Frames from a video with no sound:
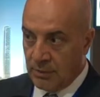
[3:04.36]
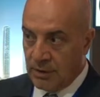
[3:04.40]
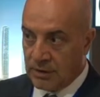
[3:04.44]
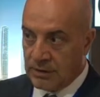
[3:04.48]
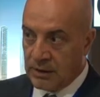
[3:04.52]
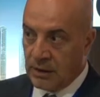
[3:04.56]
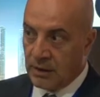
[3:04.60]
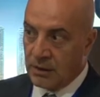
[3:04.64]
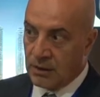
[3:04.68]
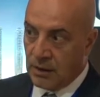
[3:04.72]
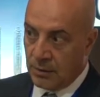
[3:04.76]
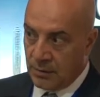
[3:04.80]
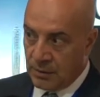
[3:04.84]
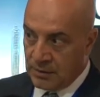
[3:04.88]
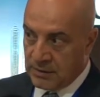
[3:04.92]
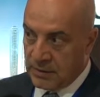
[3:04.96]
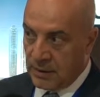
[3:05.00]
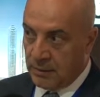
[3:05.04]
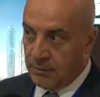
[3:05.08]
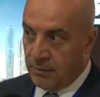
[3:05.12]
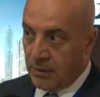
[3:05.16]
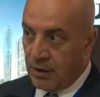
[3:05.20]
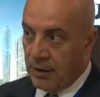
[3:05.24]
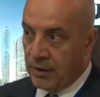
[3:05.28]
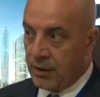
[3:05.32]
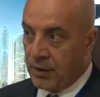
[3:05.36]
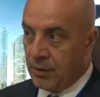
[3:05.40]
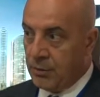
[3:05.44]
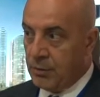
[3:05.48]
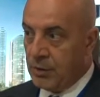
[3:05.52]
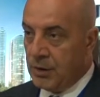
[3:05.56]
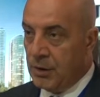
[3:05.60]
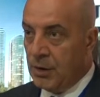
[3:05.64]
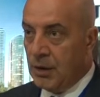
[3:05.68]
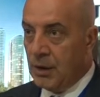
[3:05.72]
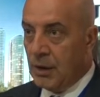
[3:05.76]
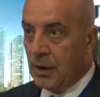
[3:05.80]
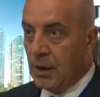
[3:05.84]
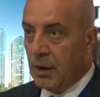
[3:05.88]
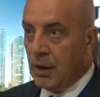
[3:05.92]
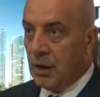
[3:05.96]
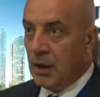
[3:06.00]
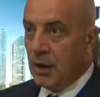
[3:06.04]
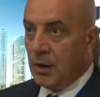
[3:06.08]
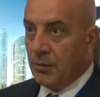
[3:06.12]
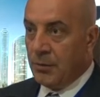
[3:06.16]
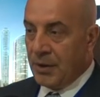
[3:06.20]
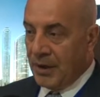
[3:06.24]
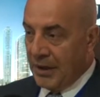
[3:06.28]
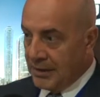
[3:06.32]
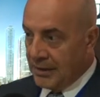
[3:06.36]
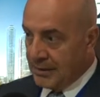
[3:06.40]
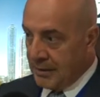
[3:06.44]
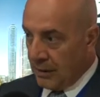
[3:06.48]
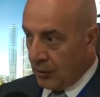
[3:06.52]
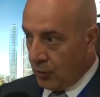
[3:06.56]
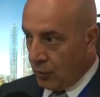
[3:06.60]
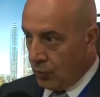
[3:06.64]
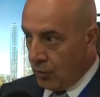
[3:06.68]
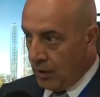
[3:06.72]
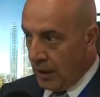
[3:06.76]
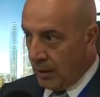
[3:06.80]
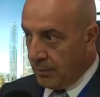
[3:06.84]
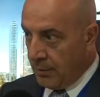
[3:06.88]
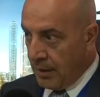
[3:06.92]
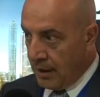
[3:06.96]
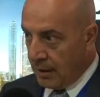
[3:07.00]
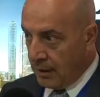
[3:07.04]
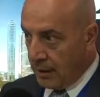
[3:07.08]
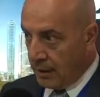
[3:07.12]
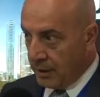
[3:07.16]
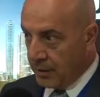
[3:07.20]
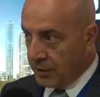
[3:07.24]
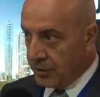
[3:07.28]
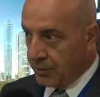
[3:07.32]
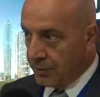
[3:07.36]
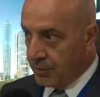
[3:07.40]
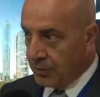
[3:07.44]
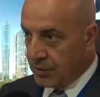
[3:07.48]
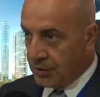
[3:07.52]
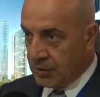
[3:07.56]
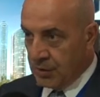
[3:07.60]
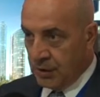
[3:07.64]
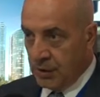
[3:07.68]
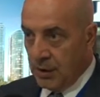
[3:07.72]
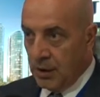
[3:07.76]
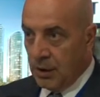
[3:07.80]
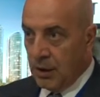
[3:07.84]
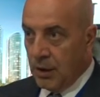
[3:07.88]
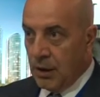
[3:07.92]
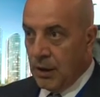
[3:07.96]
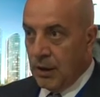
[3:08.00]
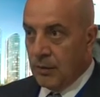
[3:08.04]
Ramazan, Ramazan bayramı biraz da gündemler karışmıştı.